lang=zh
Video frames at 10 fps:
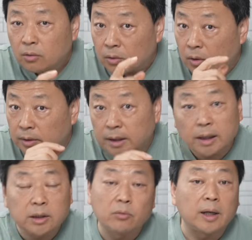呃，大
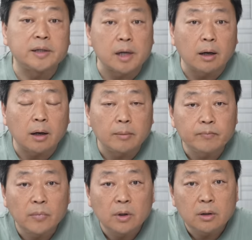家听我来讲啊，
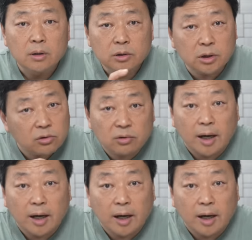这个女